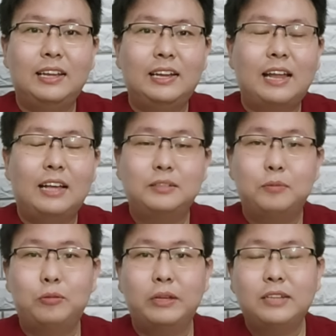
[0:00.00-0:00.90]
Nah,
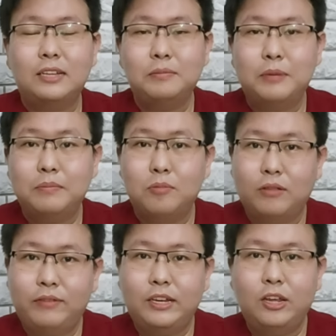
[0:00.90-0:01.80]
sebelumnya saya sempat
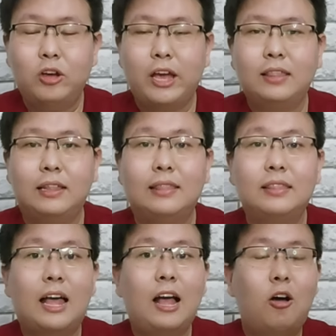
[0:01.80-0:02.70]
buat video ya
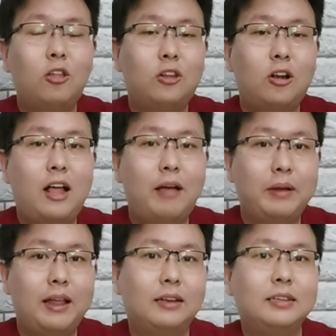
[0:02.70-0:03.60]
tentang kontrol
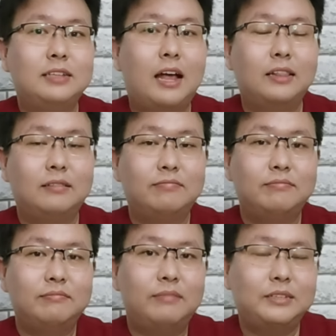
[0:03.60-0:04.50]
kehamilan di saat
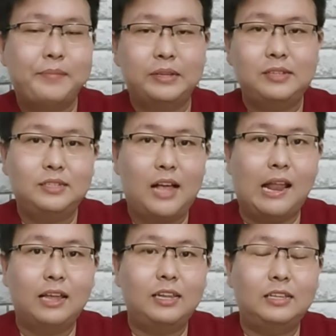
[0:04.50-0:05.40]
masa-masa
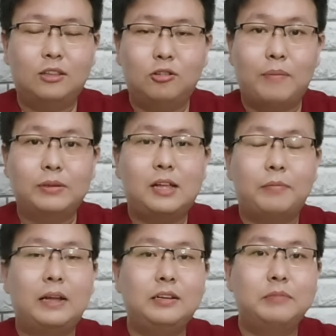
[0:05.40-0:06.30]
sekarang ini, terutama saat
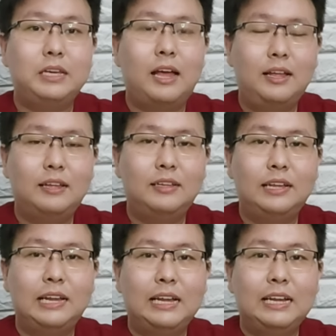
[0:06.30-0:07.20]
pandemi ya.
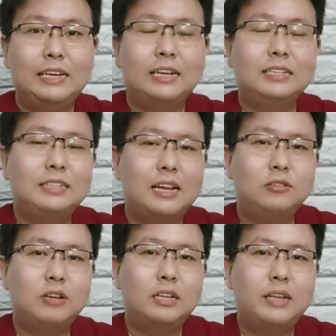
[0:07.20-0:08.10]
Dan di sana
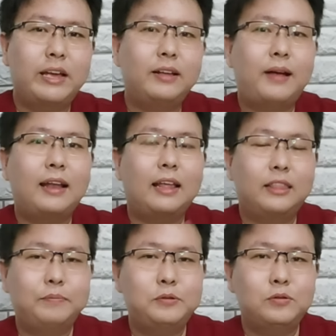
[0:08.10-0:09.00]
juga saya ada
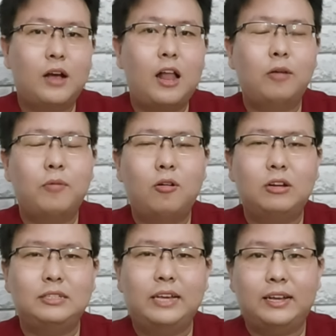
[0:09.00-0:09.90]
tips kalau mau
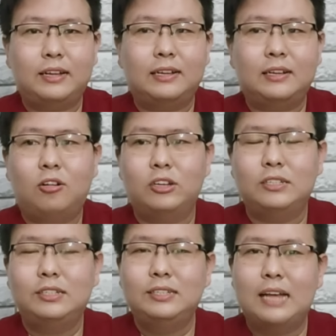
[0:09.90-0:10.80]
kecek
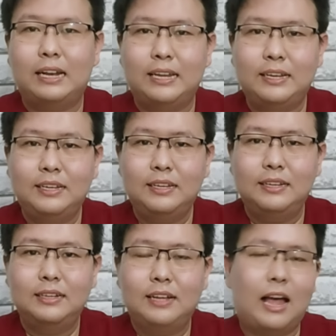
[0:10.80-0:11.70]
kondisi janin,
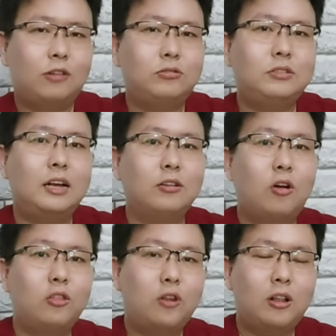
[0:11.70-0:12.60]
nggak harus dengan
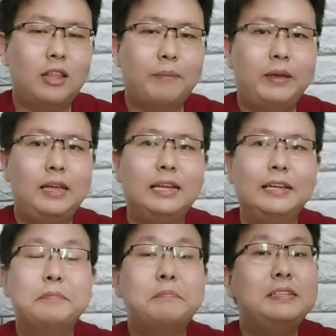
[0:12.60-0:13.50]
kontrol, tapi
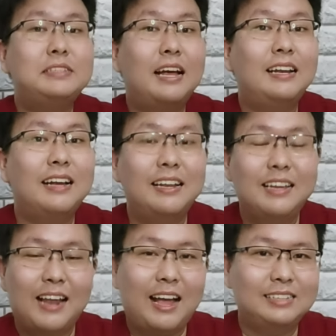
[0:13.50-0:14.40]
bisa dengan
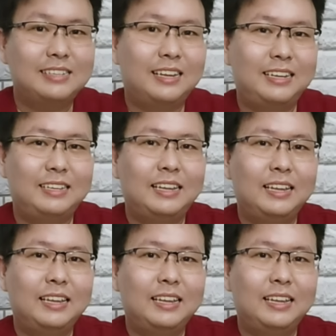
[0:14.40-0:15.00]
gerakan janin